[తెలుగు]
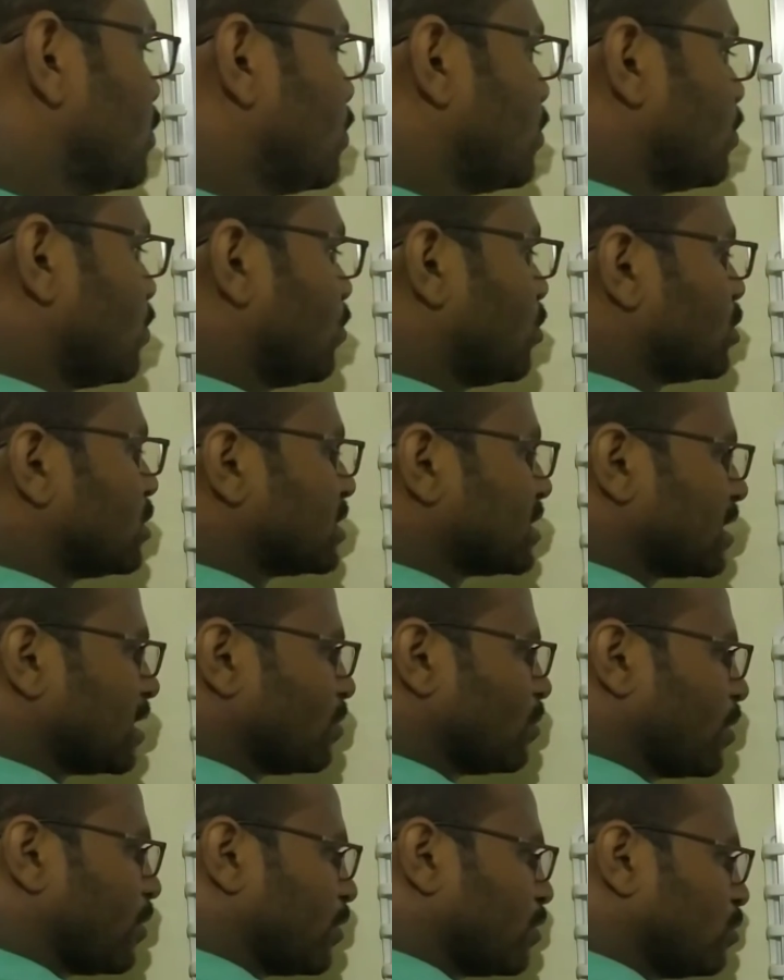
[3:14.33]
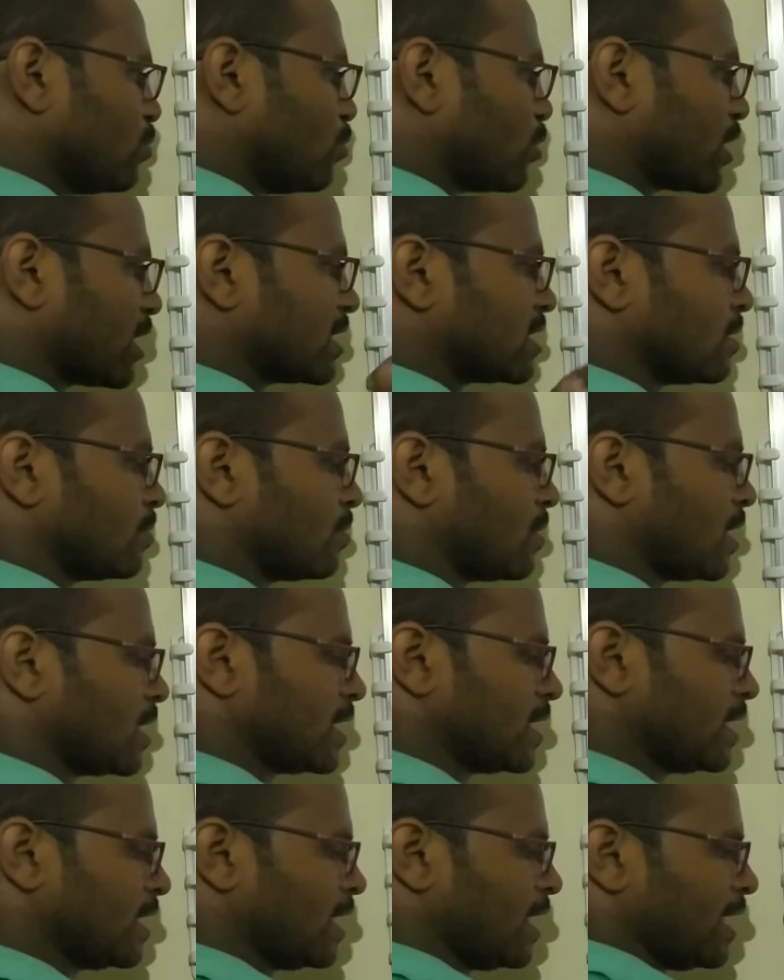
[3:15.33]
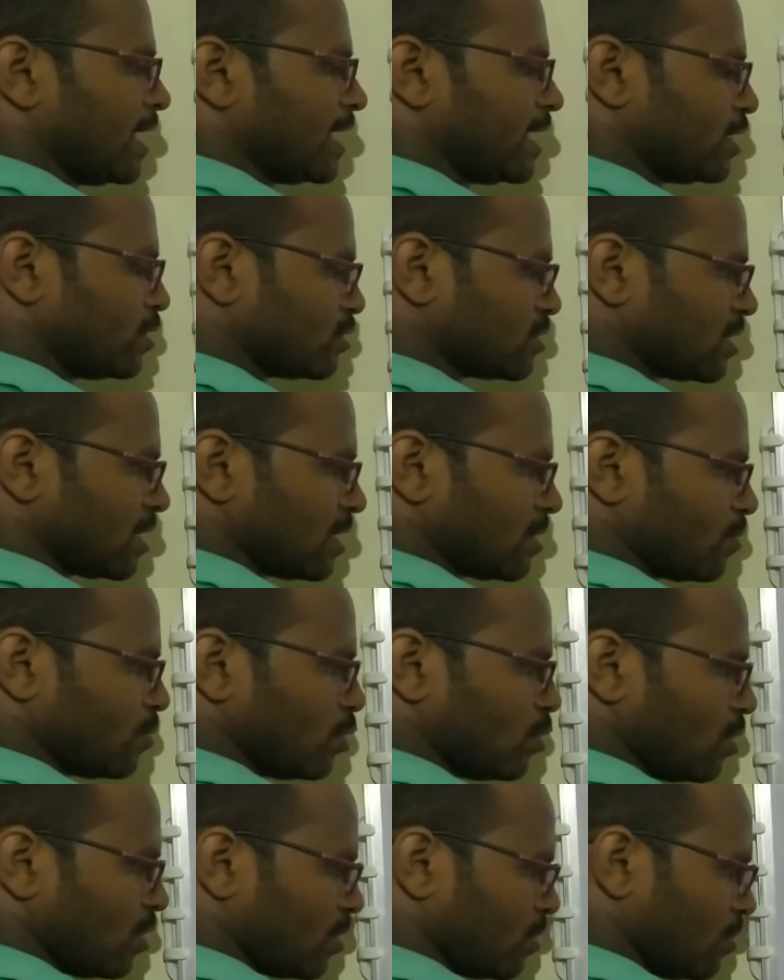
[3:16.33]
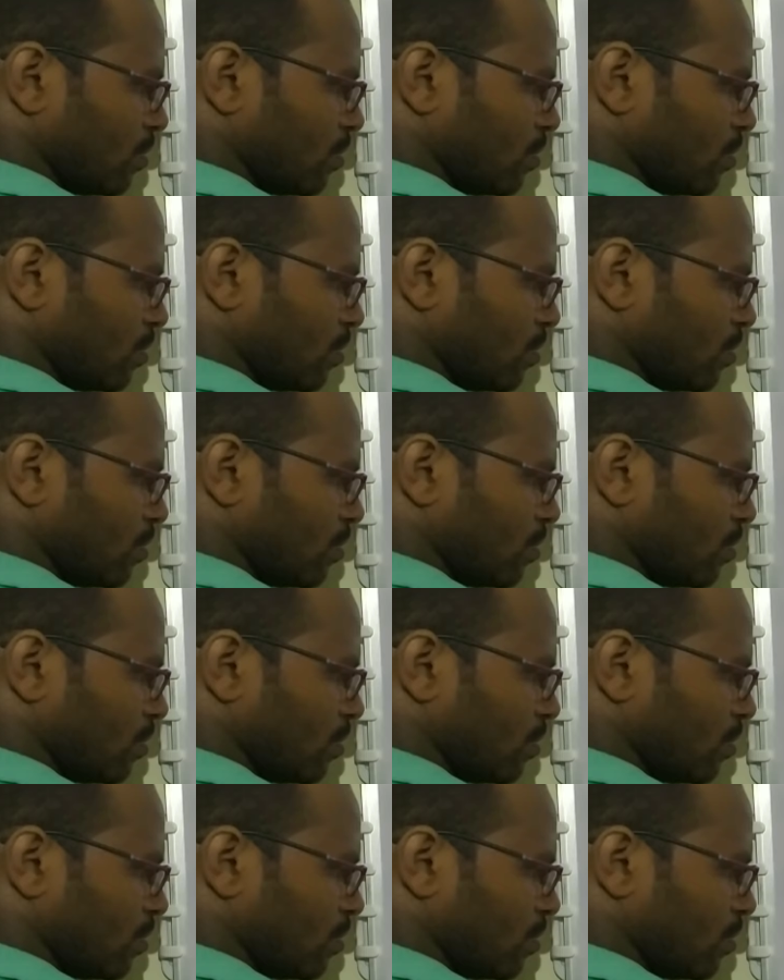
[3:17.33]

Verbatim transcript: సో మొదటి స్థానంలో ఎవరు ముఖేష్ అంబానీ రెండో స్థానంలో